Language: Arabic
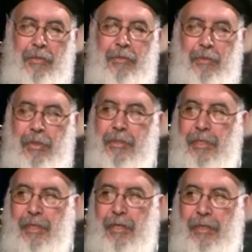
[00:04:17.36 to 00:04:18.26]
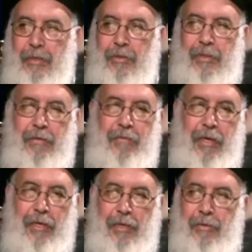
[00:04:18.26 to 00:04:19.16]
وكويس إن إحنا ناخدها في
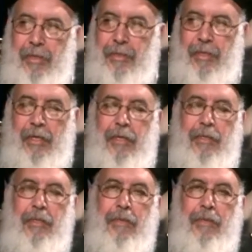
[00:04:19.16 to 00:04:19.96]
حلقة لوحديها يعني